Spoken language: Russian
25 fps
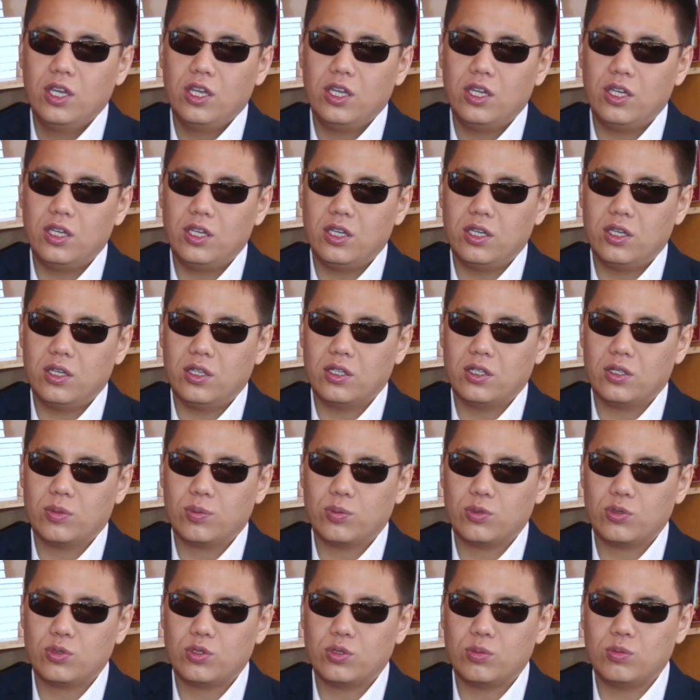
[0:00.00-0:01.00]
И,
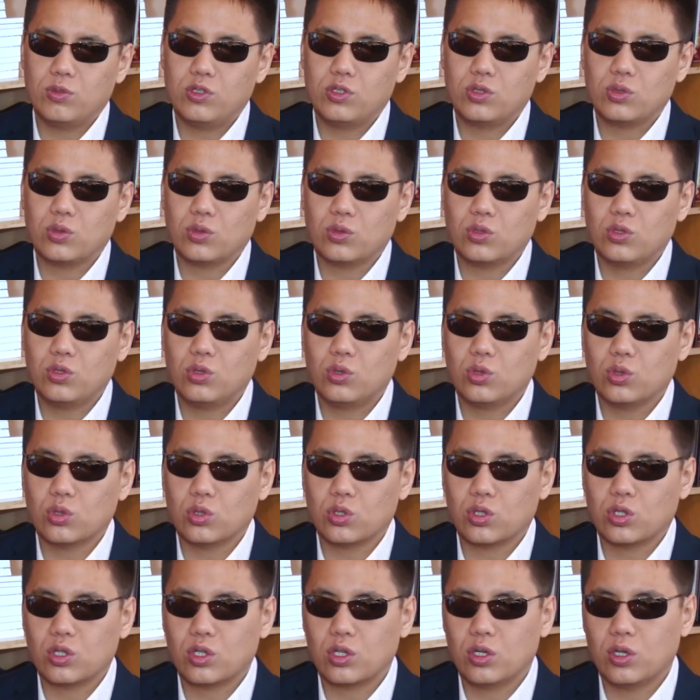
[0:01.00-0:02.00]
допустим, если он
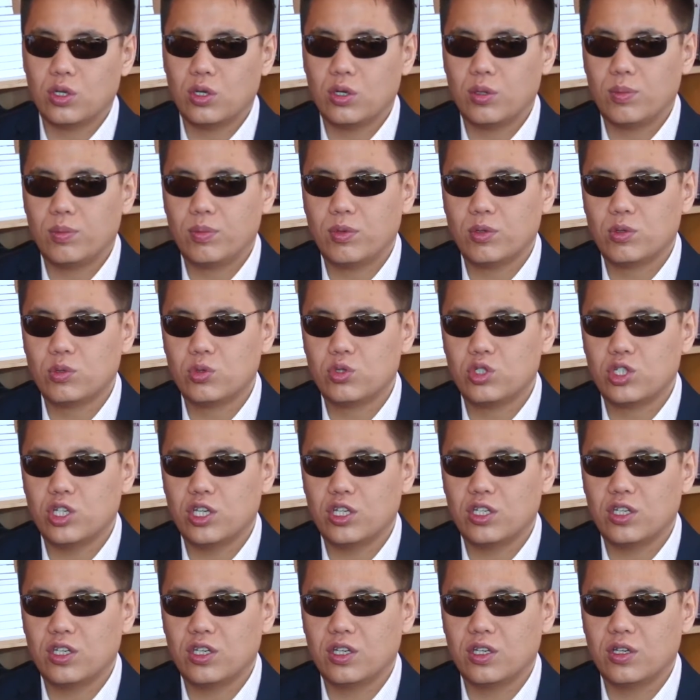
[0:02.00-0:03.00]
идет
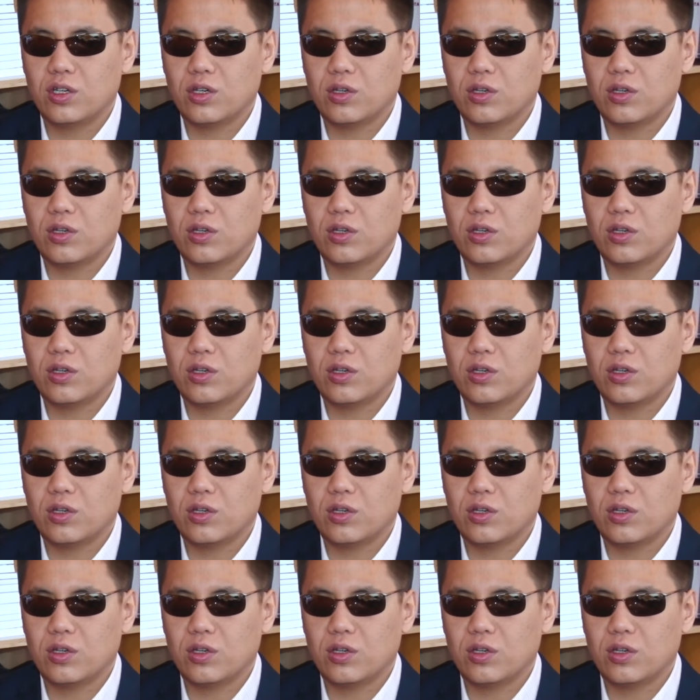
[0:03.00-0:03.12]
получать